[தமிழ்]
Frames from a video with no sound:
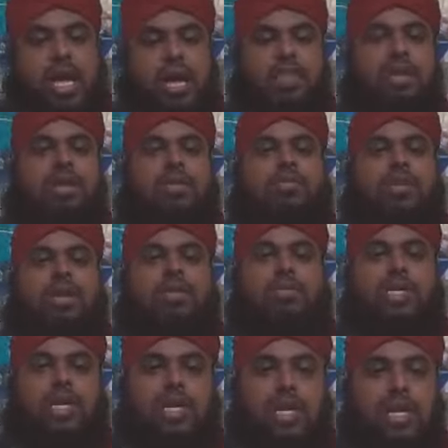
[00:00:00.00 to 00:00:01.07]
அதற்கு மேல்
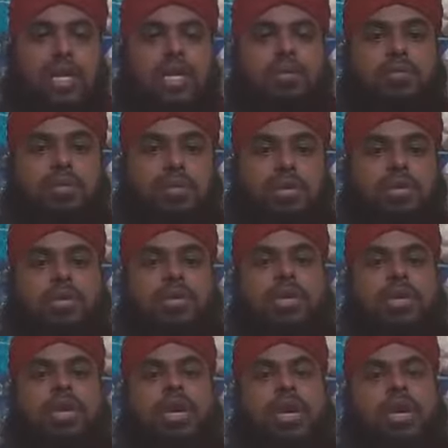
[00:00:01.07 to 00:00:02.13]
சதைகளை
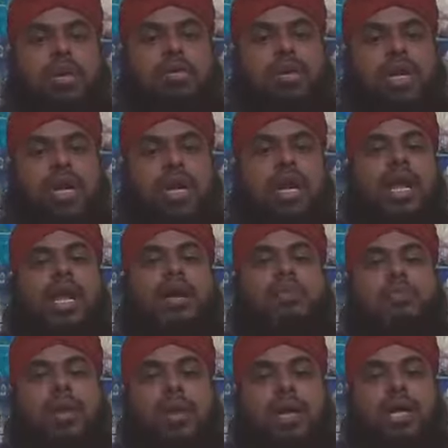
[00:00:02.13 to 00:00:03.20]
போர்த்தி இப்படி அல்லாஹ்
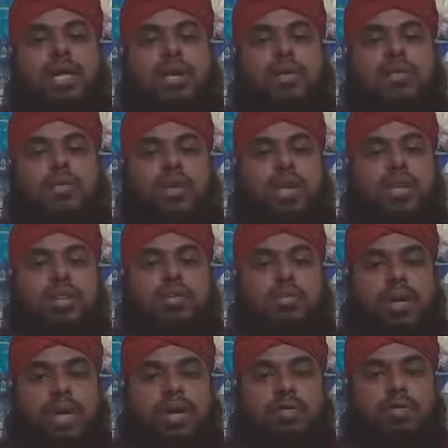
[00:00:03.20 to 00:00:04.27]
படைக்கக்கூடிய அந்த
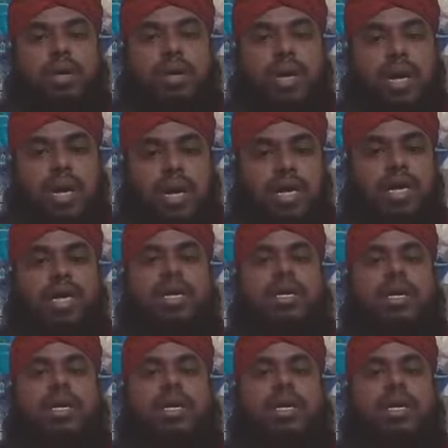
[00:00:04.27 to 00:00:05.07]
படைப்பின் அழகை